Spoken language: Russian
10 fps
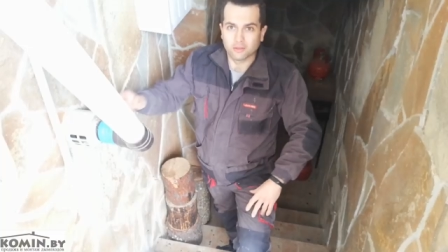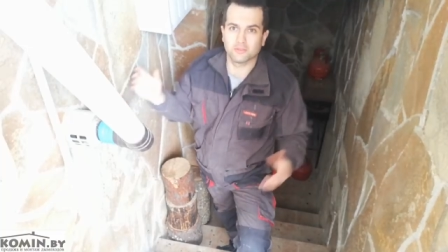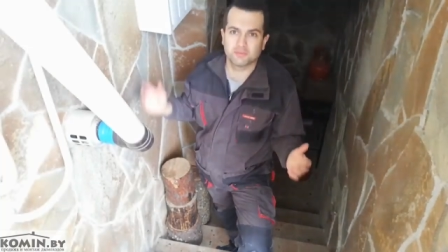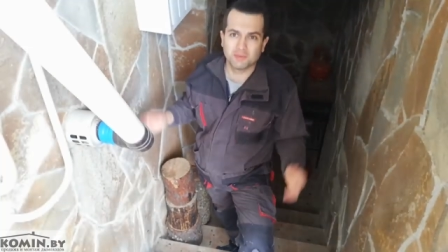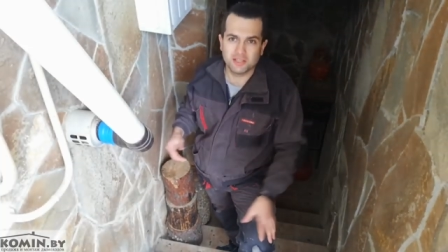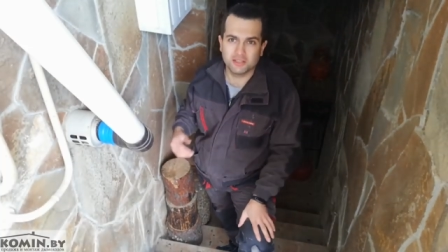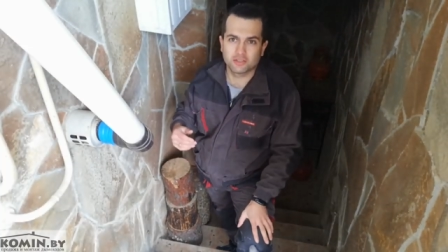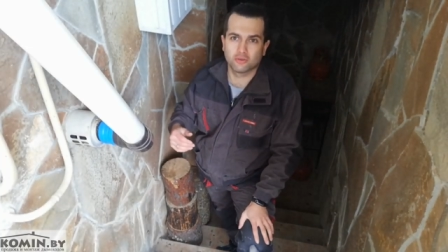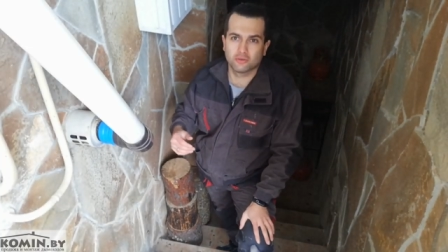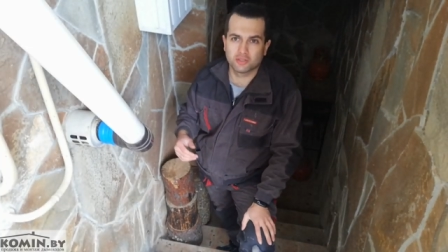Ну и смотрите,
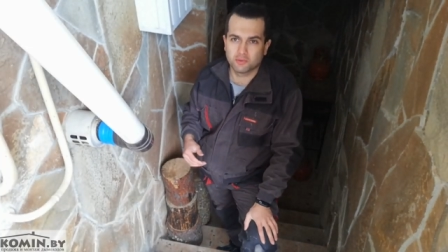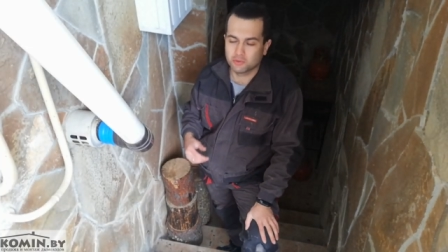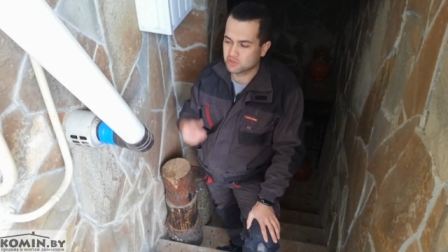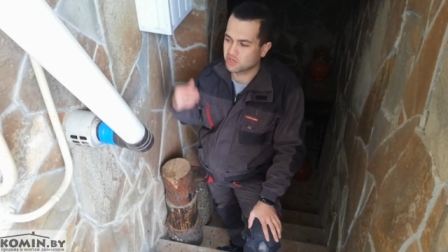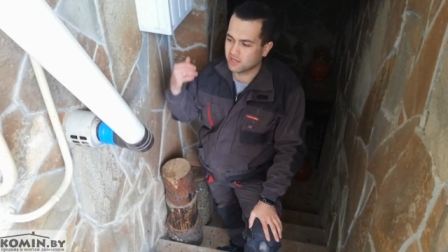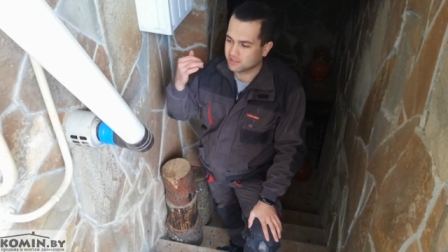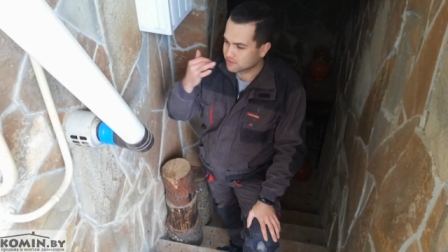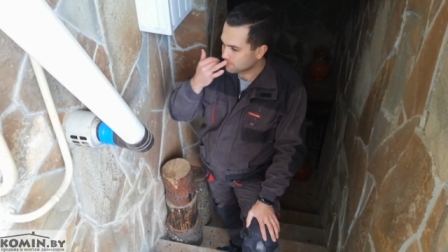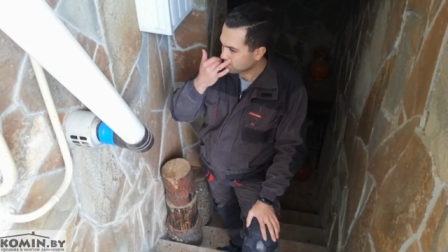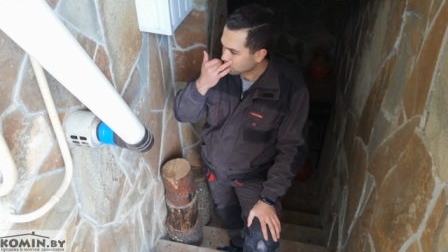что у нас
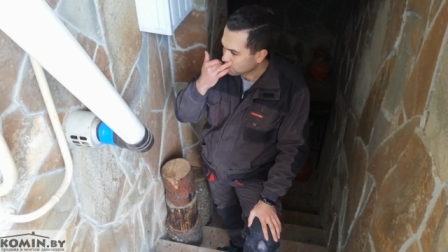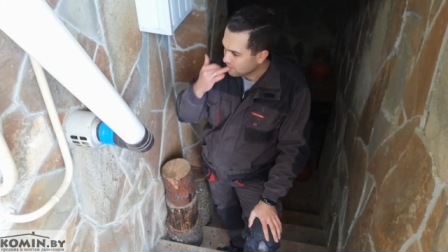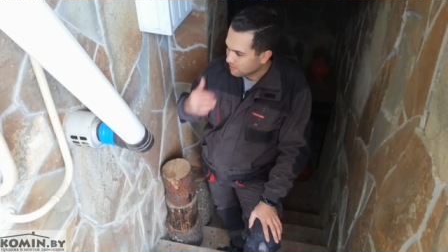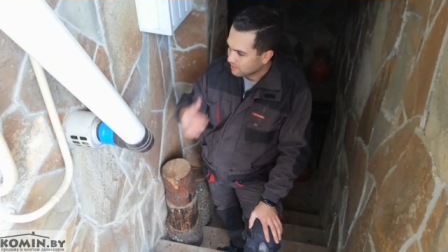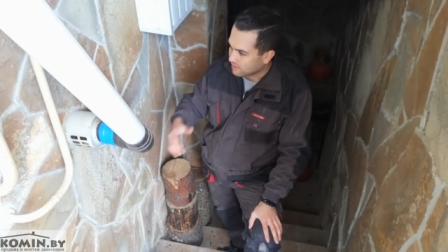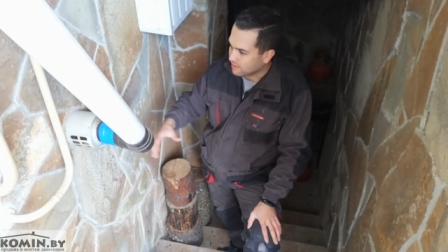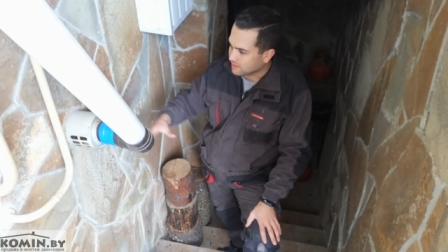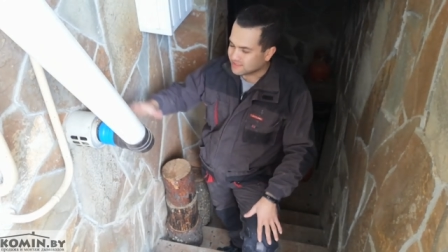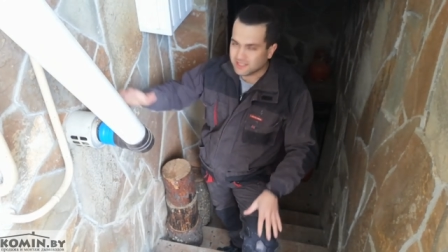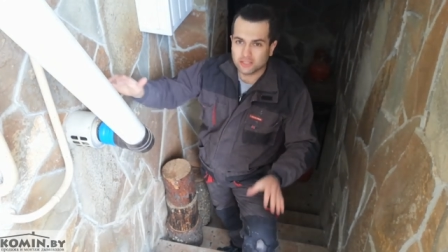получается. А,
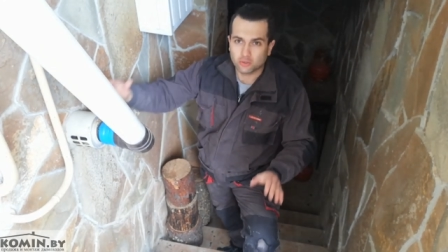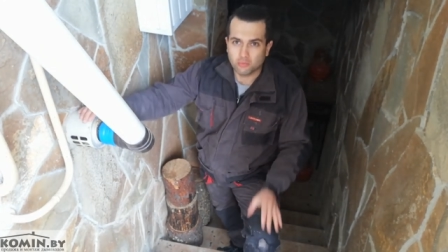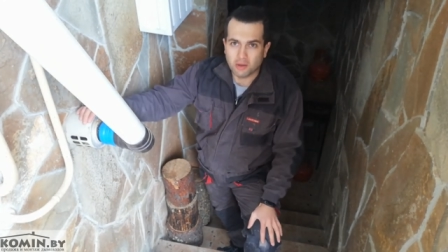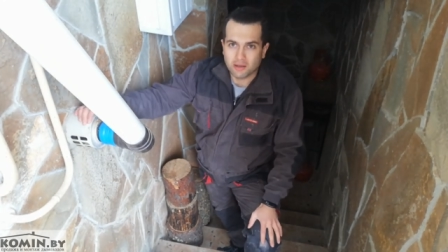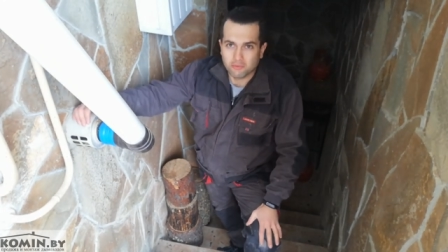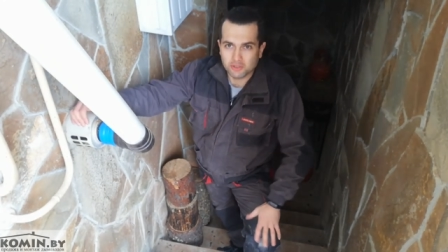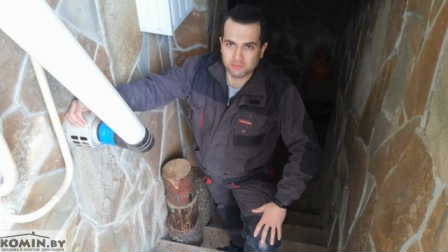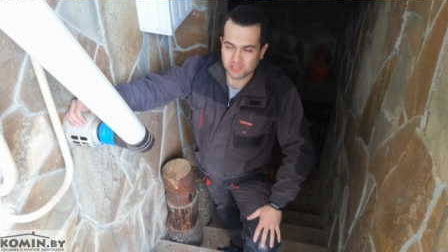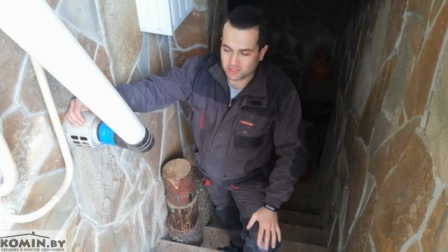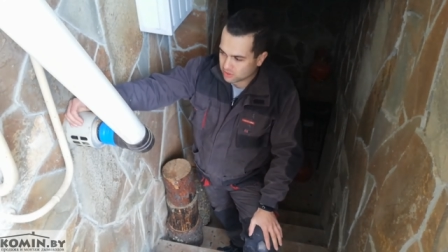здесь труба
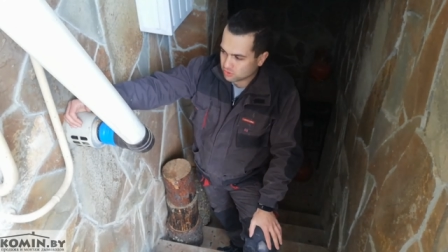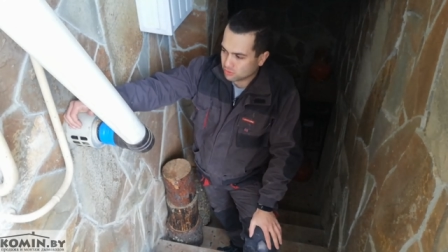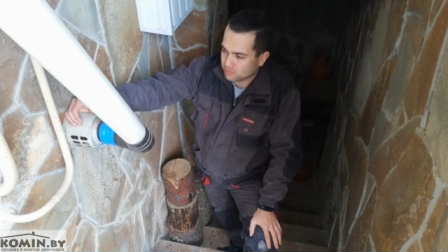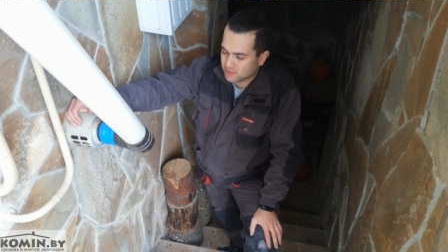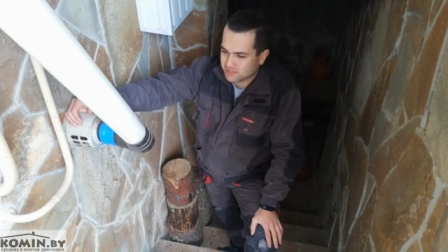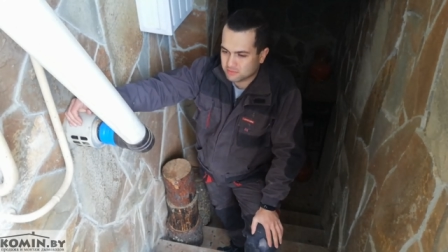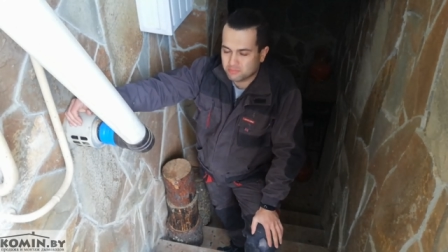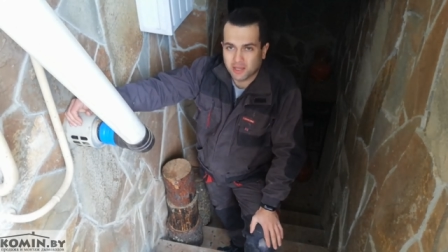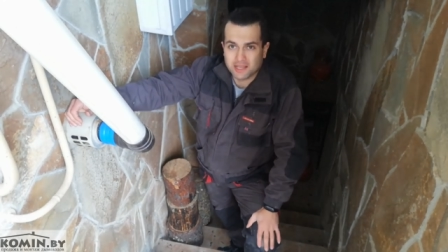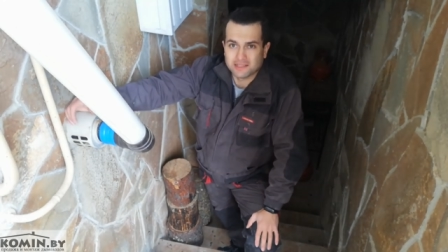80 на
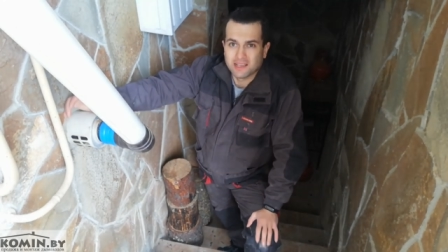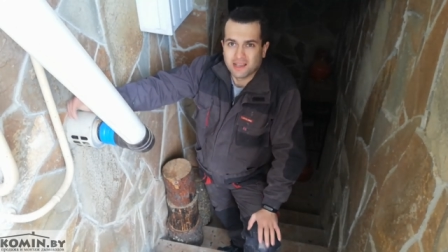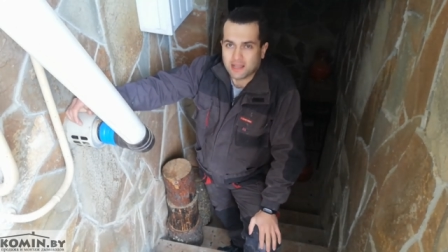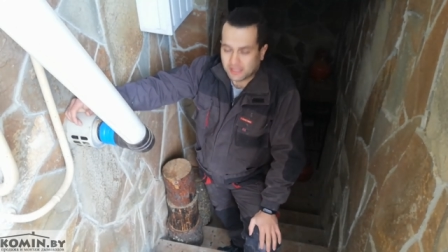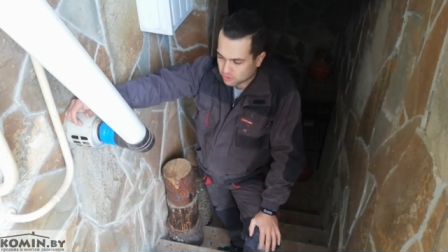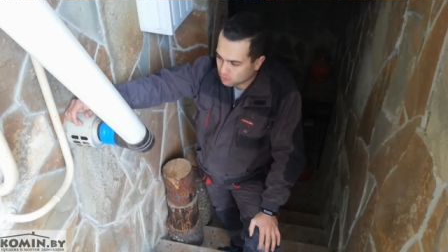125, котел